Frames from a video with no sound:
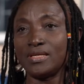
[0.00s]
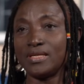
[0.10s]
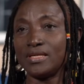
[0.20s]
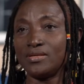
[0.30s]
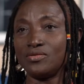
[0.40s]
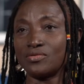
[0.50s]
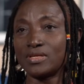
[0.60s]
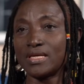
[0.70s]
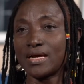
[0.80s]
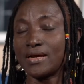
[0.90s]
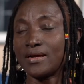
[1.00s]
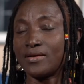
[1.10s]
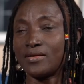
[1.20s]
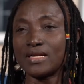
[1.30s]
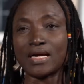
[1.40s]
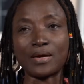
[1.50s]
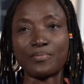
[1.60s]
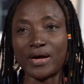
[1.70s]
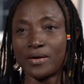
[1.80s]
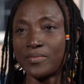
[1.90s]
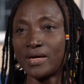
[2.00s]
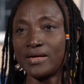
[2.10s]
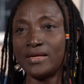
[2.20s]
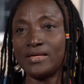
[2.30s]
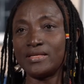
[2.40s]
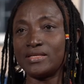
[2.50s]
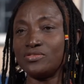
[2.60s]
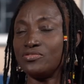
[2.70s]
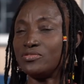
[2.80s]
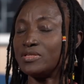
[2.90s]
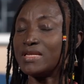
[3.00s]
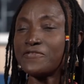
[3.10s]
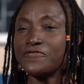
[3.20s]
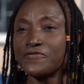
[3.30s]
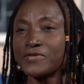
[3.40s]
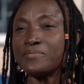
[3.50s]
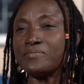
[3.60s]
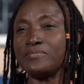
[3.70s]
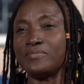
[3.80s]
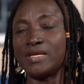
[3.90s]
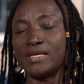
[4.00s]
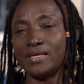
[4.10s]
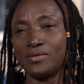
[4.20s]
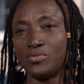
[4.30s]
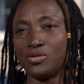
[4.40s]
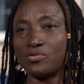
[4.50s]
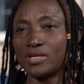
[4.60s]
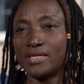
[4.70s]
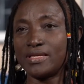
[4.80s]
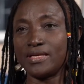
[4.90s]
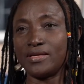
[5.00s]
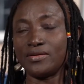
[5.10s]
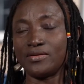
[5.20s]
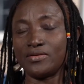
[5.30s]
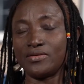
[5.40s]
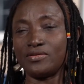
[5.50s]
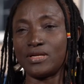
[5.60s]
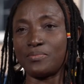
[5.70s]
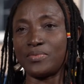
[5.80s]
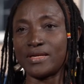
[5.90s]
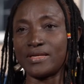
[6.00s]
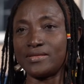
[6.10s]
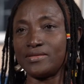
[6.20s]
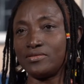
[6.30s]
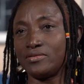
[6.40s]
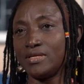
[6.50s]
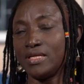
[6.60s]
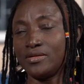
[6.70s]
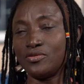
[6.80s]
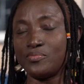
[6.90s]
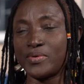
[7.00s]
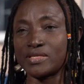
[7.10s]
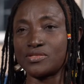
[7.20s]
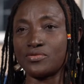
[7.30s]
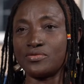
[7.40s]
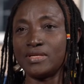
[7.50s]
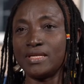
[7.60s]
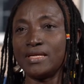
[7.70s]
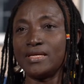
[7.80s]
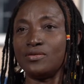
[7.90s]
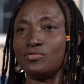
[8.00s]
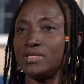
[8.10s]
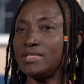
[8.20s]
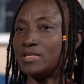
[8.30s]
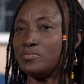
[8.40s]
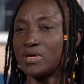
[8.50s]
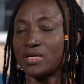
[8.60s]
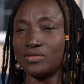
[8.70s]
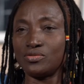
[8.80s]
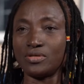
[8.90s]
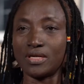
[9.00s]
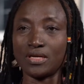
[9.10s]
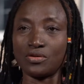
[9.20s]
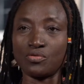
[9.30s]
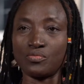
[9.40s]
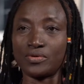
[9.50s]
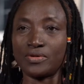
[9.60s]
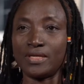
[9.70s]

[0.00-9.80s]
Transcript: Et donc il y a un accaparement dans une, infime minorité euh, de la planète de, personnes au détriment du grand nombre.